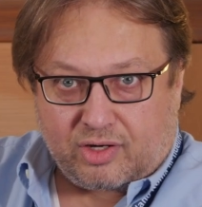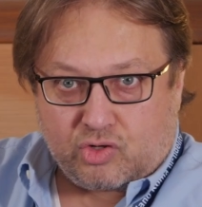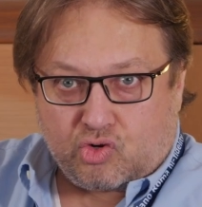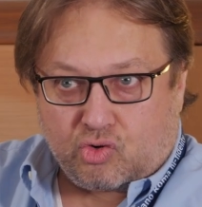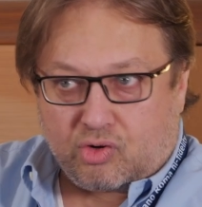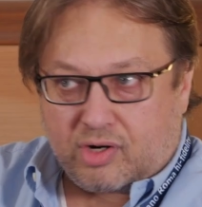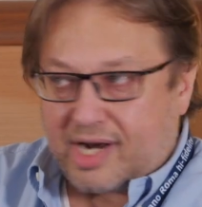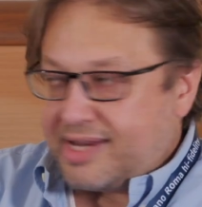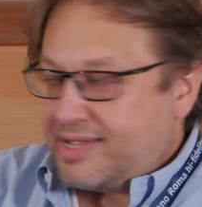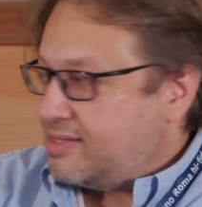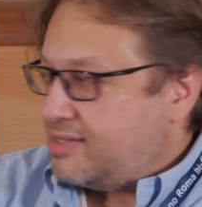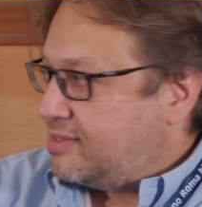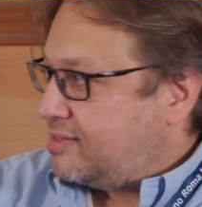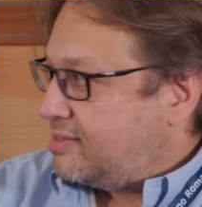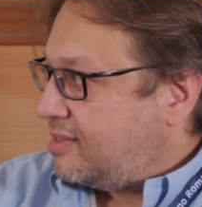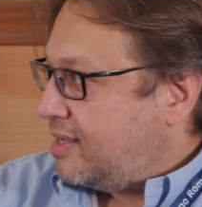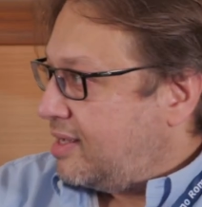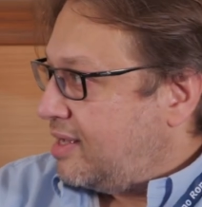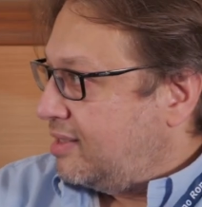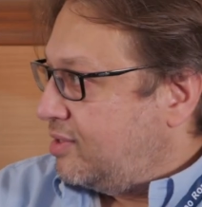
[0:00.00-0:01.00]

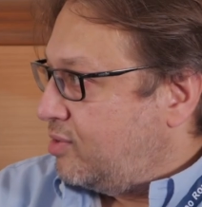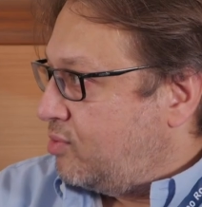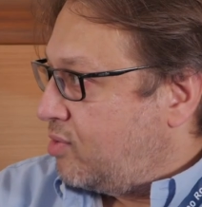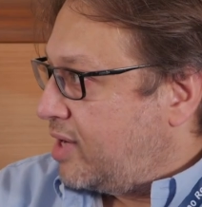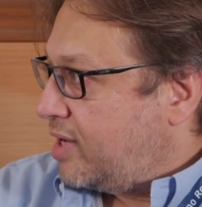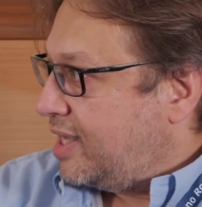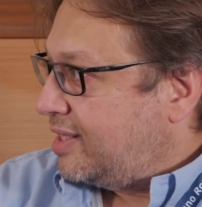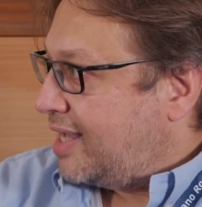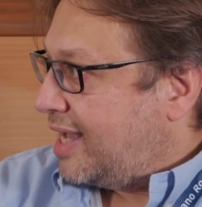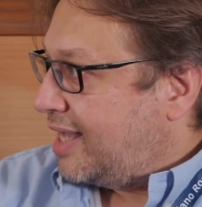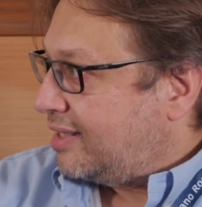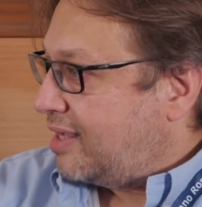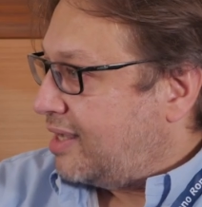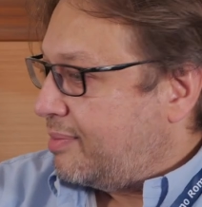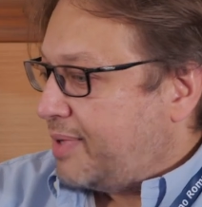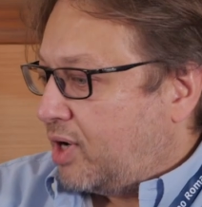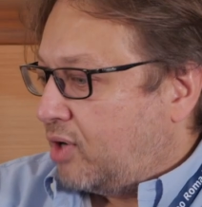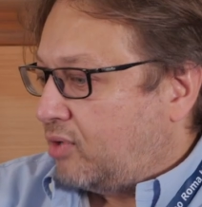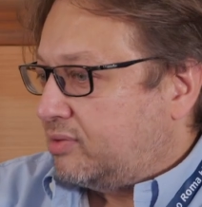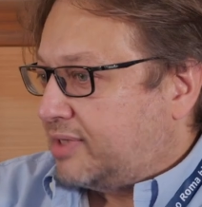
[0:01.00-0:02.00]
giornalista di lunga data,
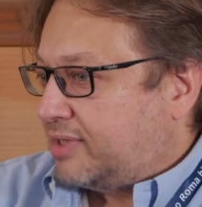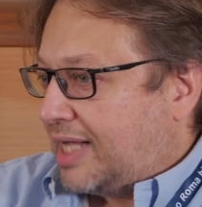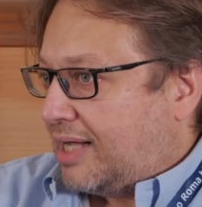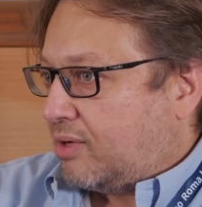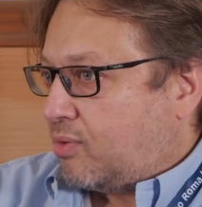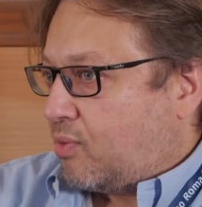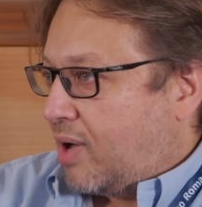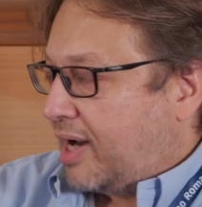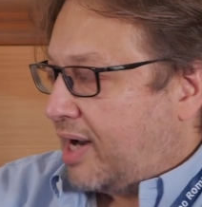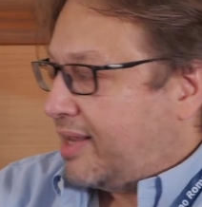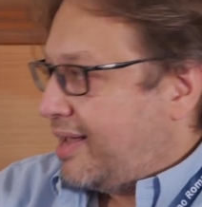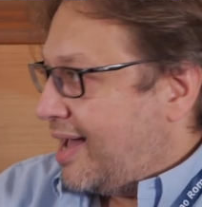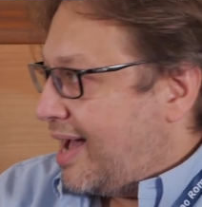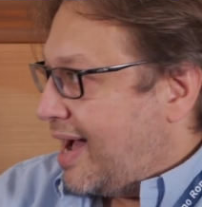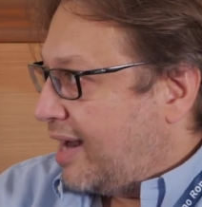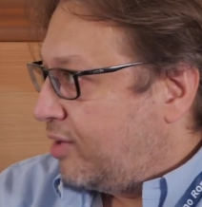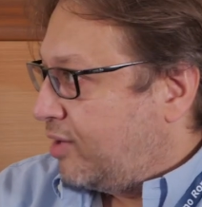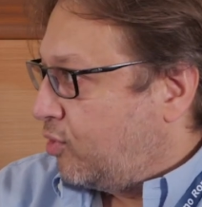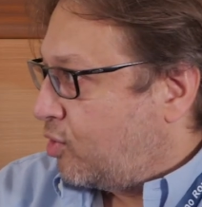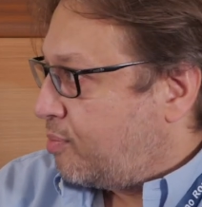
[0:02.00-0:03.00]
però da qualche
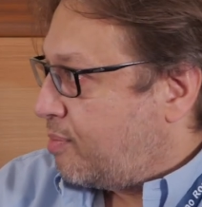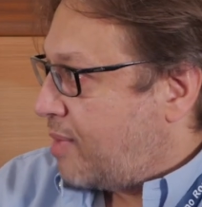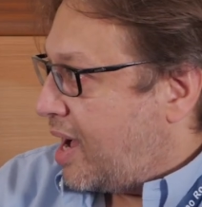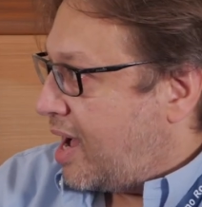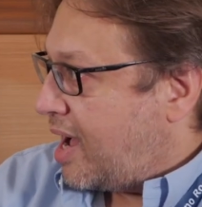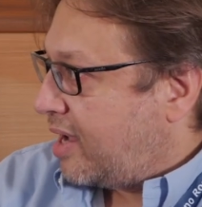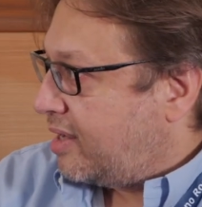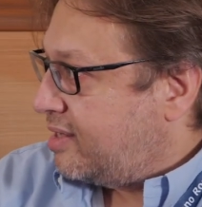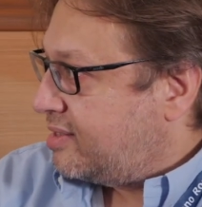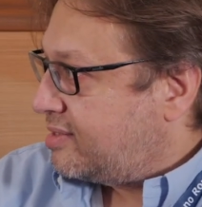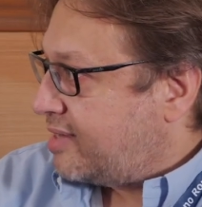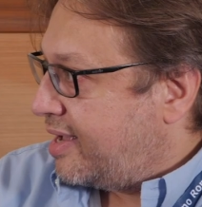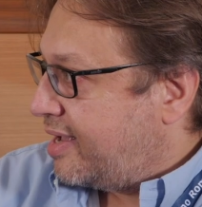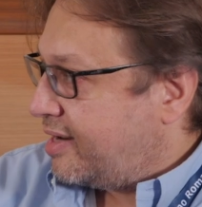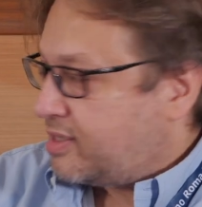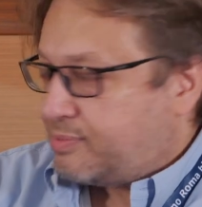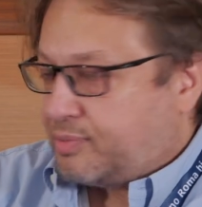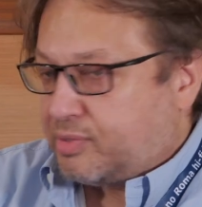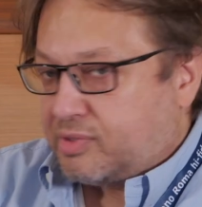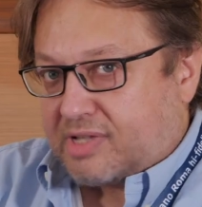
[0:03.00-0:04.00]
anno ormai sei
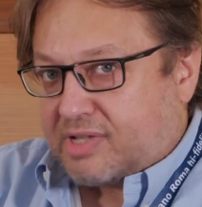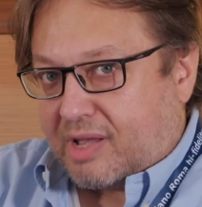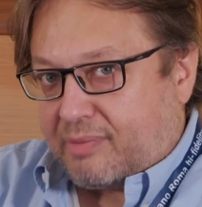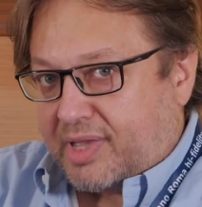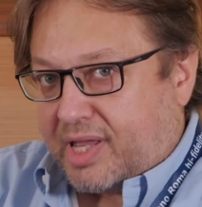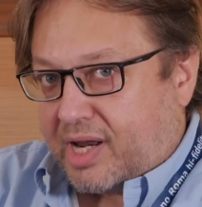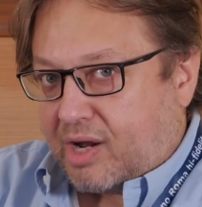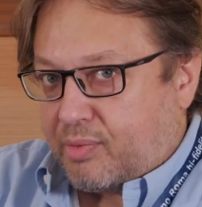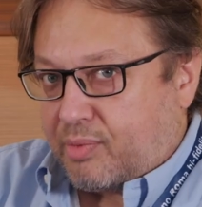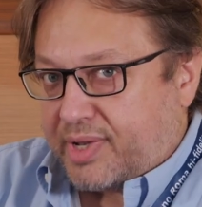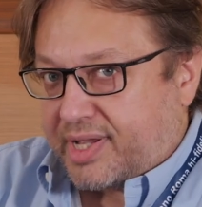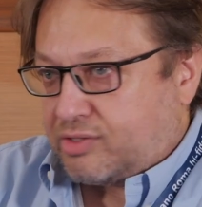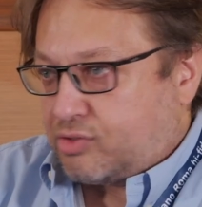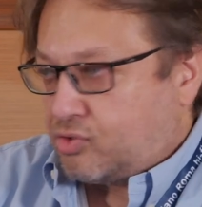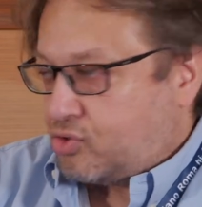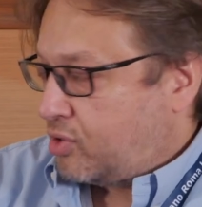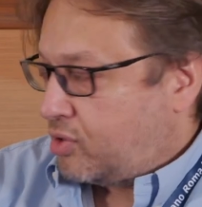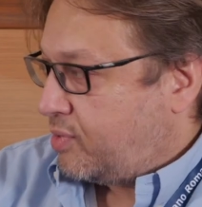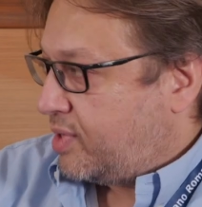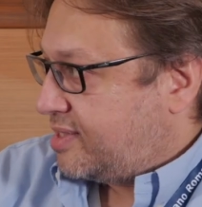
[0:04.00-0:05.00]
responsabile della
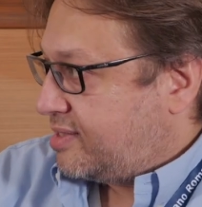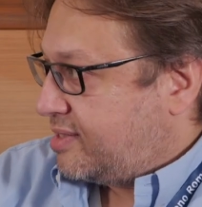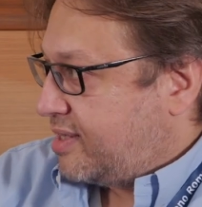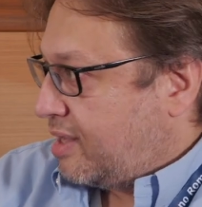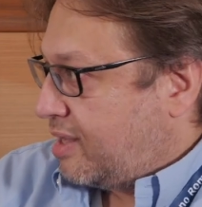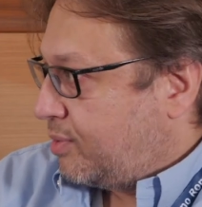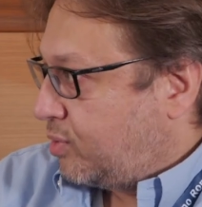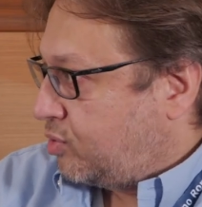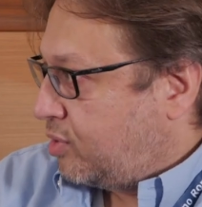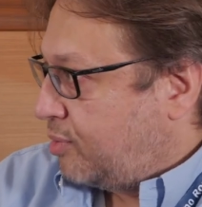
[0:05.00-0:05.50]
comunicazione di un'azienda molto